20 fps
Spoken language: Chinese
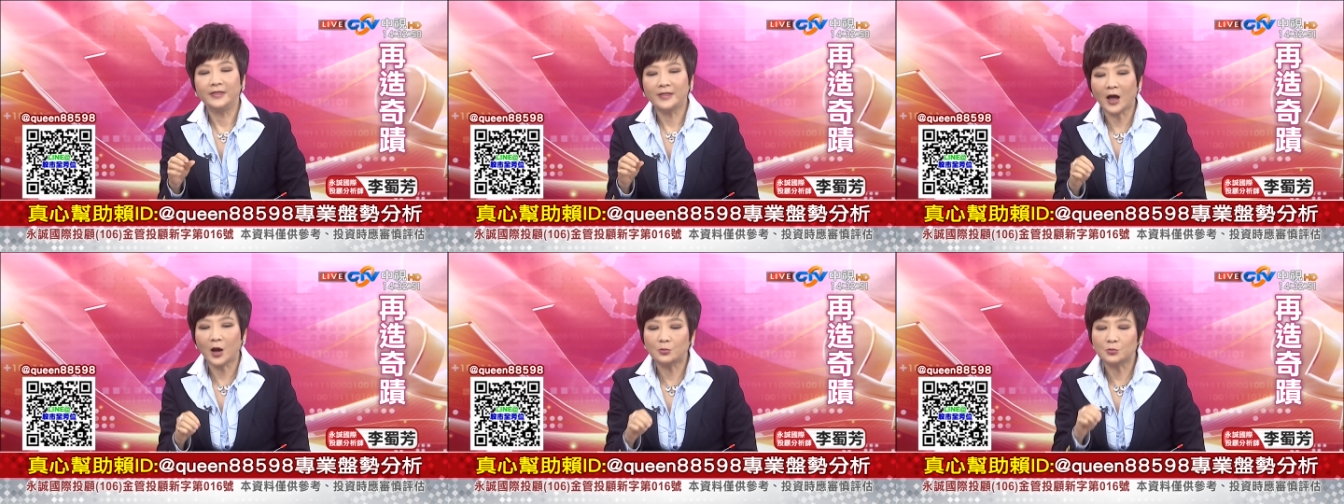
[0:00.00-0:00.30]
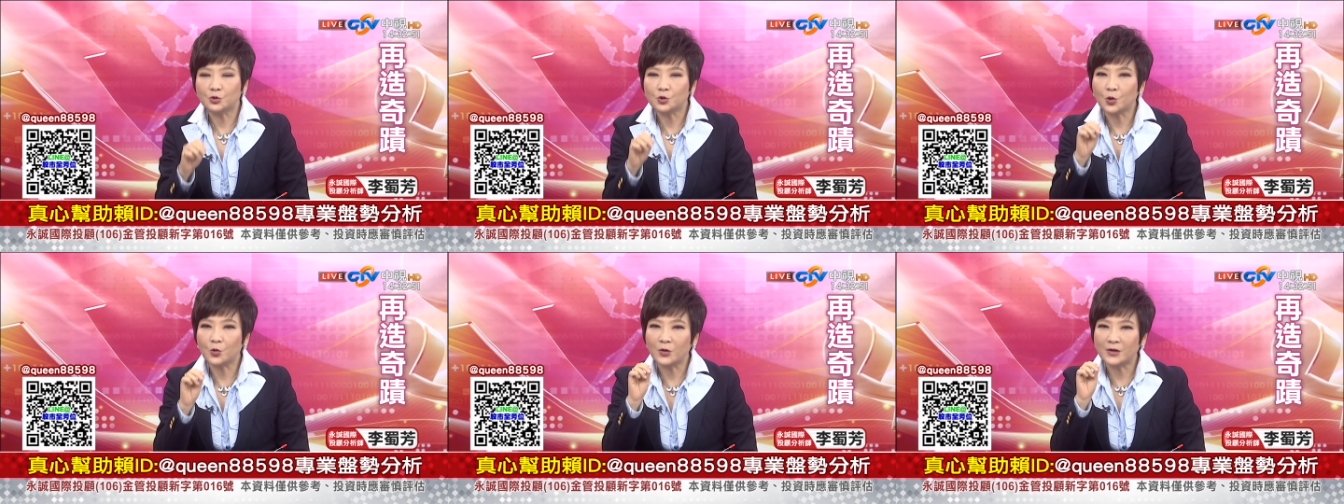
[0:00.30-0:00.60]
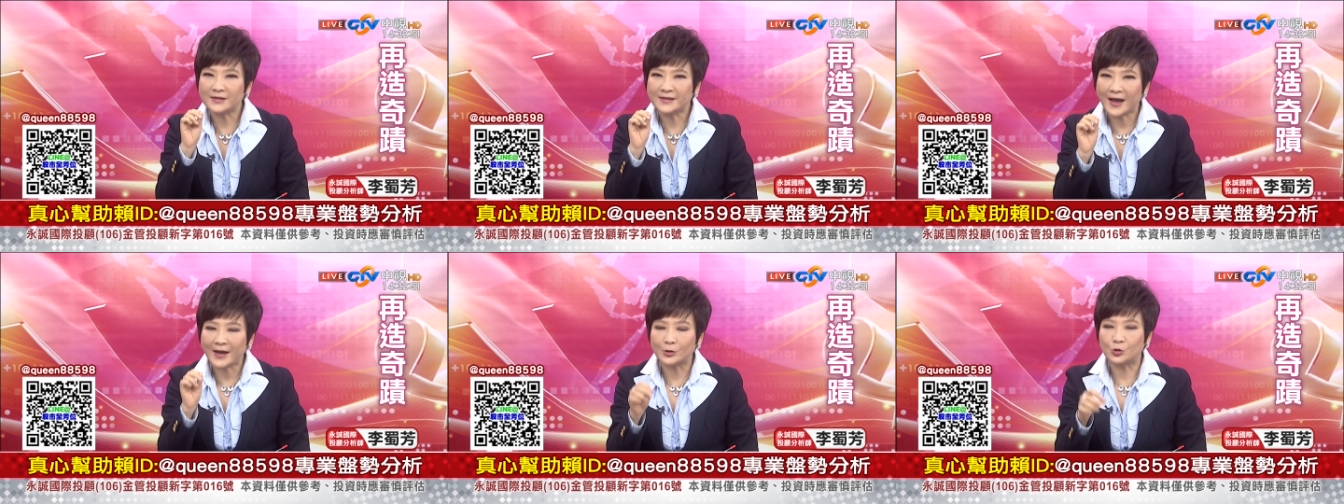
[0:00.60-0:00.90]
那我们说
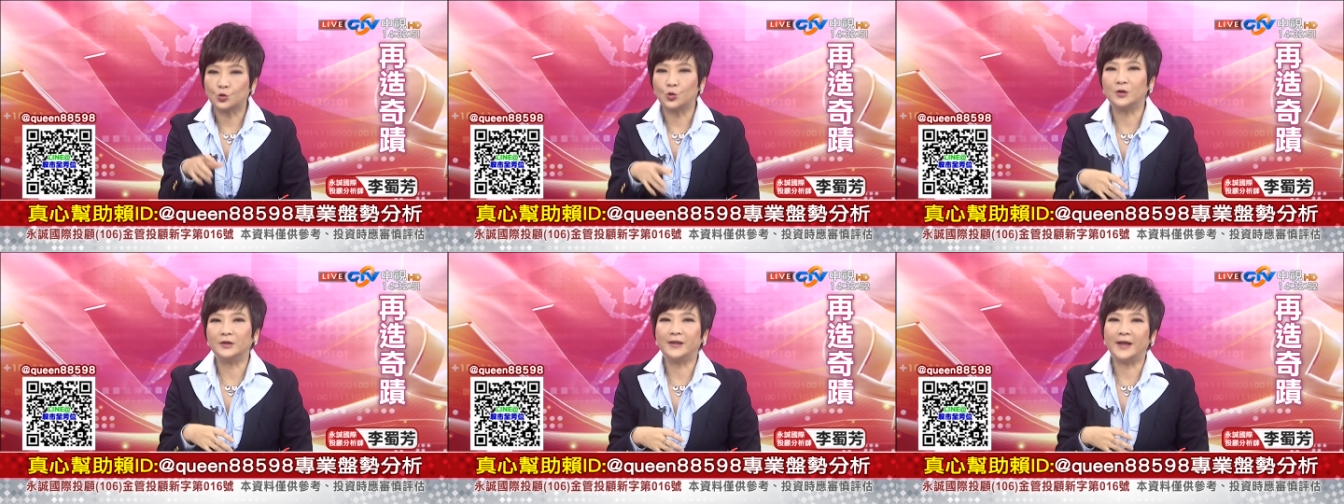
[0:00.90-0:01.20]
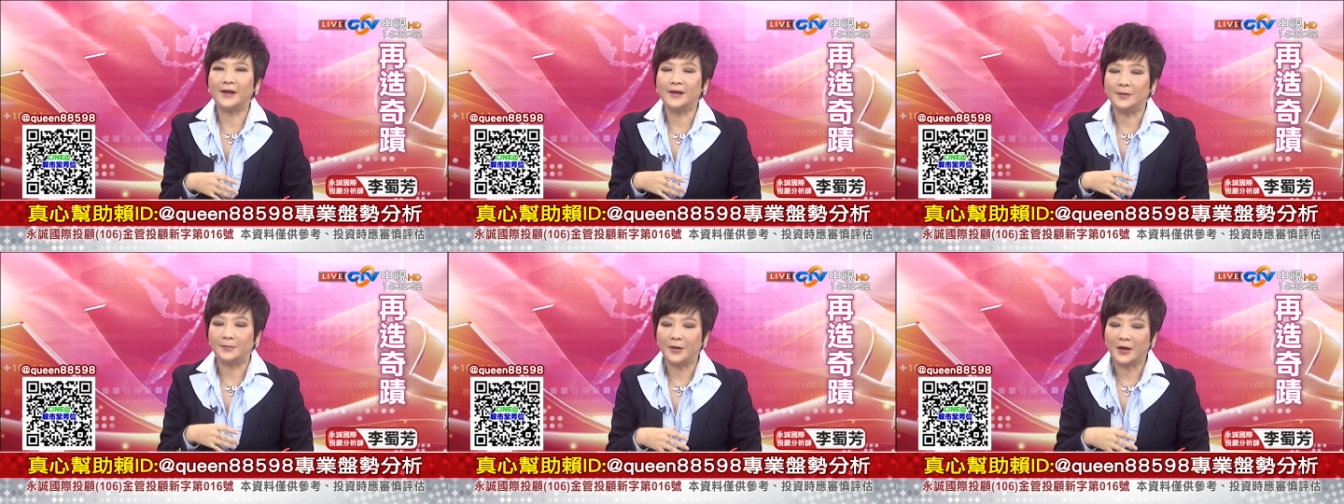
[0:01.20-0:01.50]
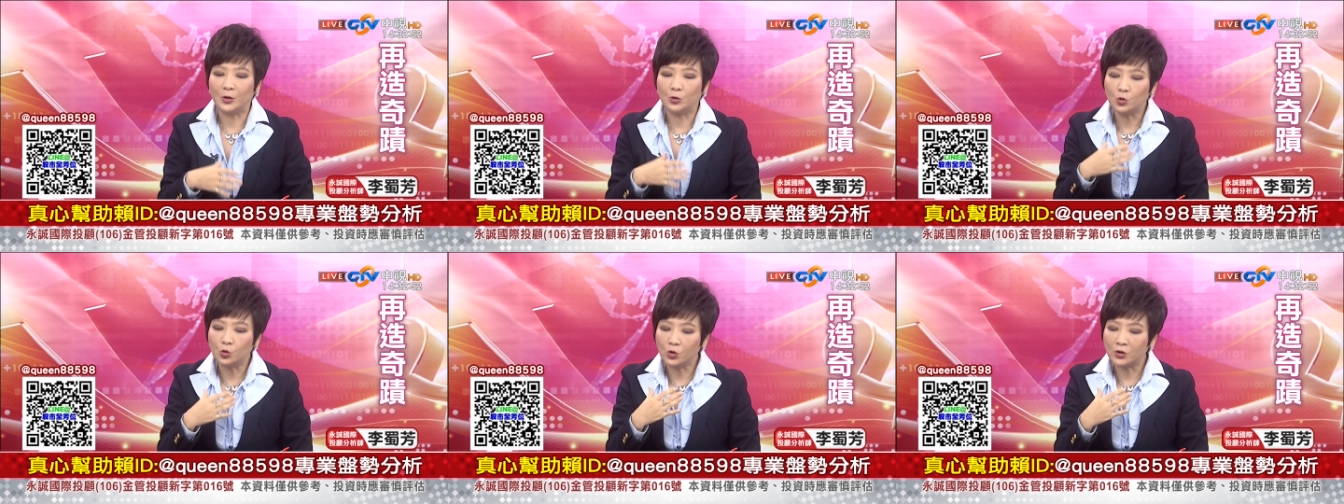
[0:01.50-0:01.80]
过，在昨天里
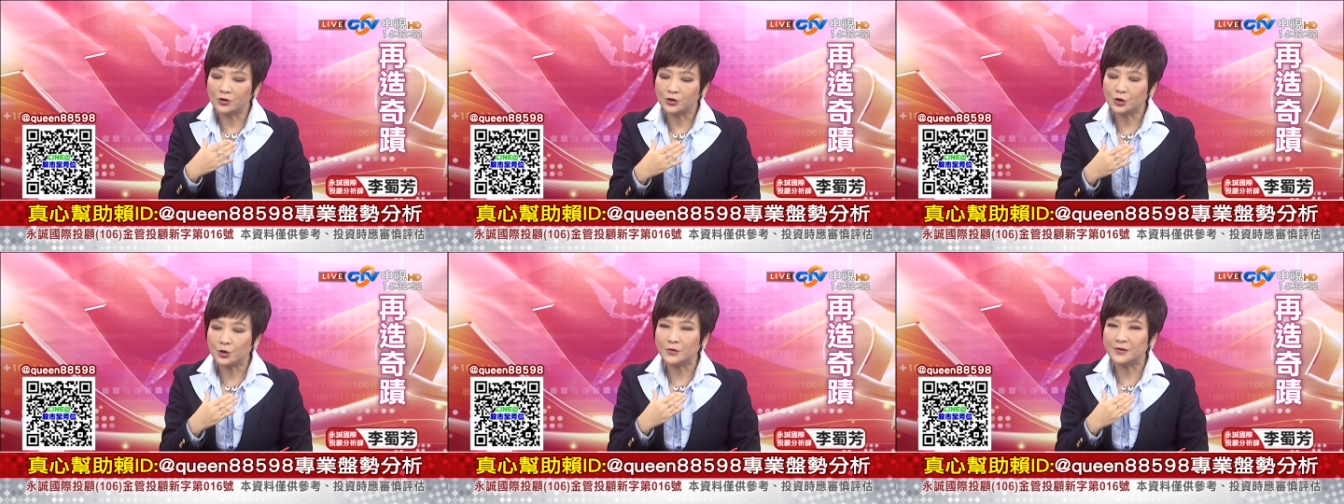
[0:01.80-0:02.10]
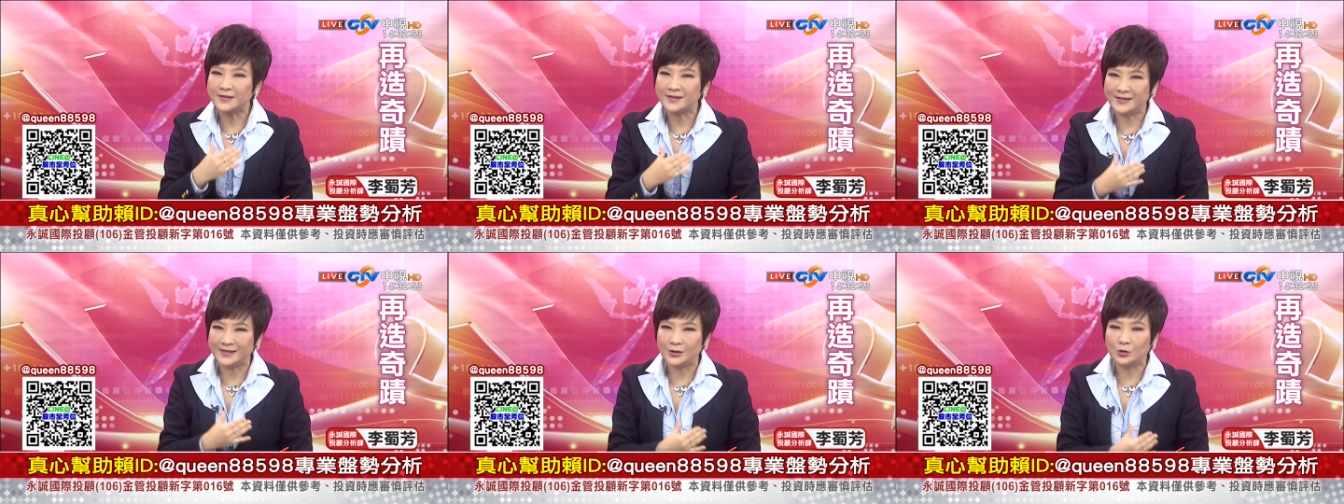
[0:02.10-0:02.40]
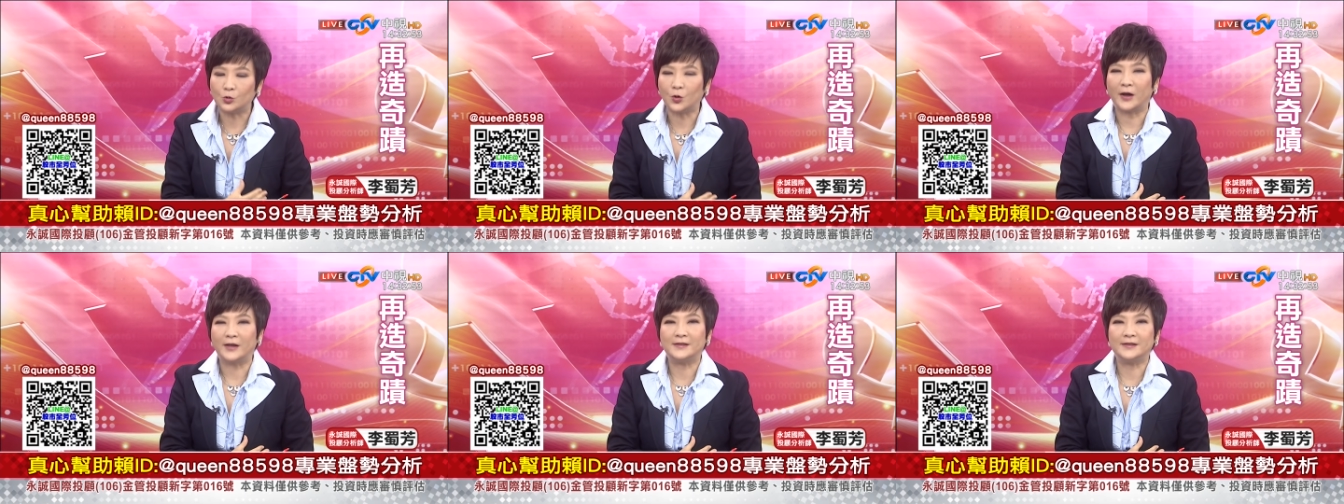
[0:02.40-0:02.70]
面，如果就
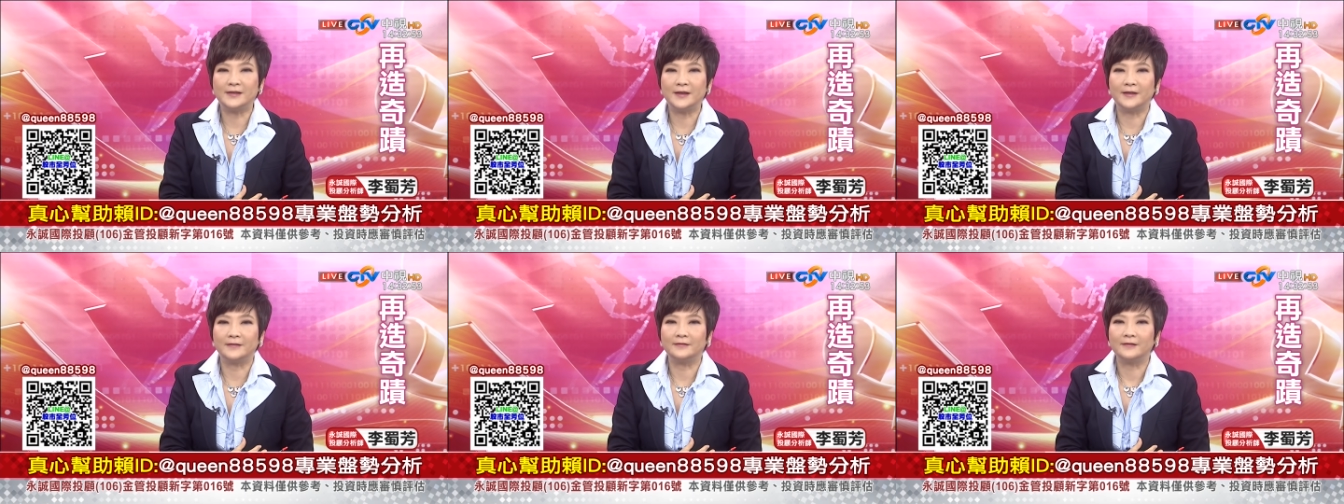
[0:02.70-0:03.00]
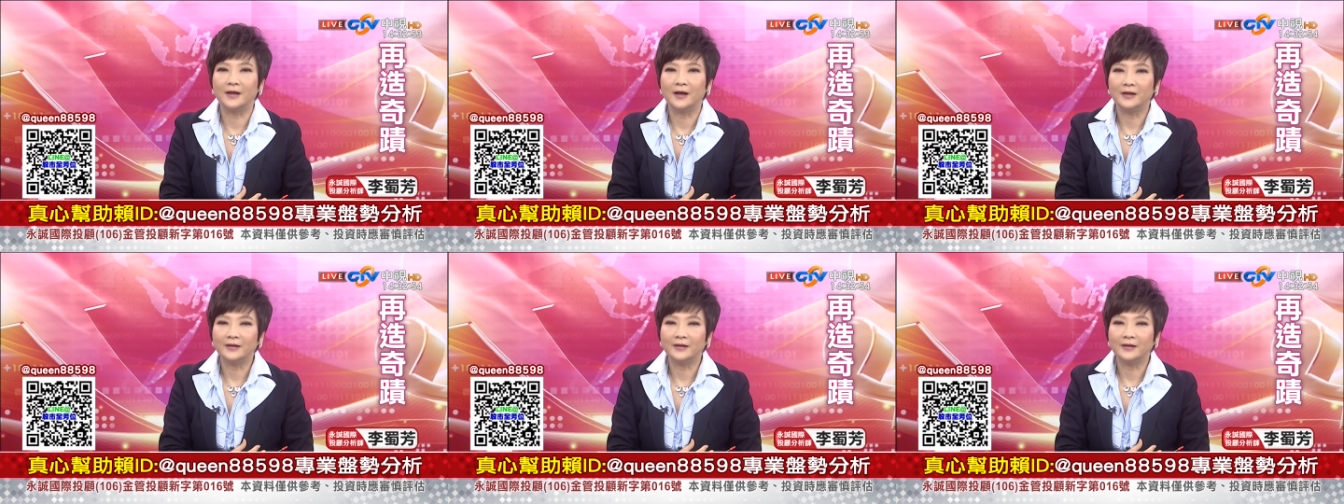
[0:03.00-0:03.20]
极短线。